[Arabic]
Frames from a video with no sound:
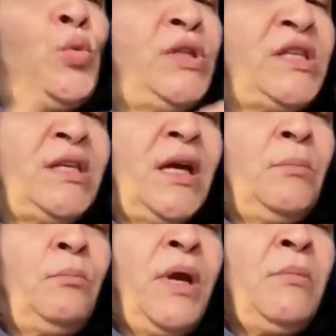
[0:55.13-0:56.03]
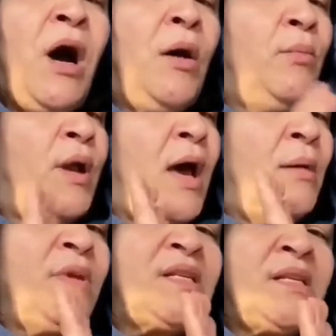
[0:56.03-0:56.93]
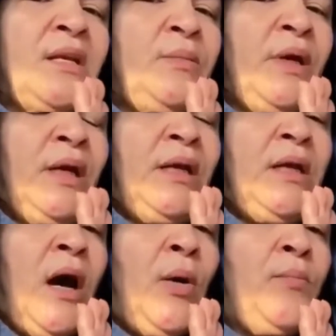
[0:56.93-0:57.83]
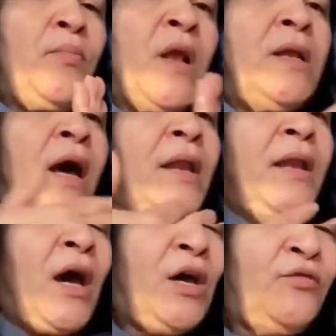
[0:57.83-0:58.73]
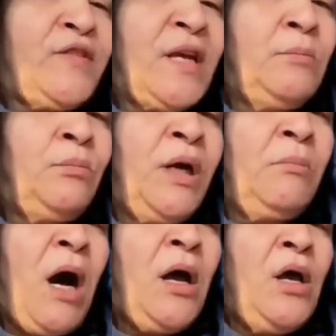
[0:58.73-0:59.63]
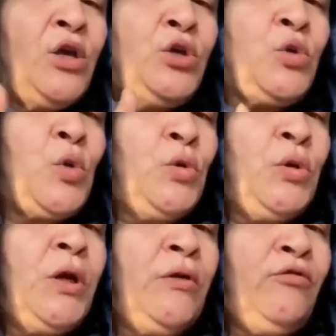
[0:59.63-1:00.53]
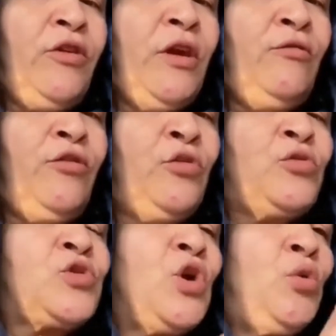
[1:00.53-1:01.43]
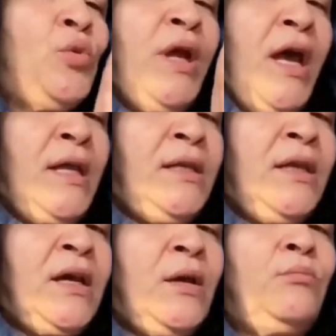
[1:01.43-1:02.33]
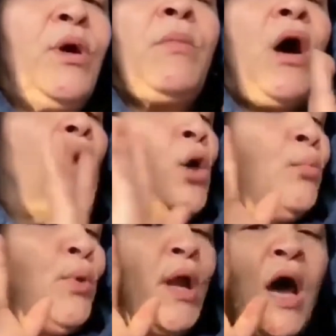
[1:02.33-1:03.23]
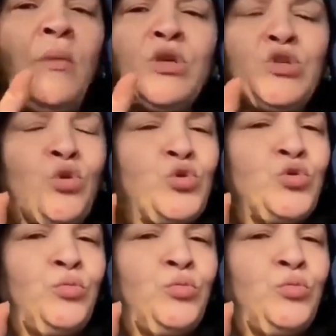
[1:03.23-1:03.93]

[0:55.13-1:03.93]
يا الميمه بلا ما تسلمي عليا لان خفت الميمه يكون فيا الفيروس ونعاديك المهمه بلا ما تخرجوا من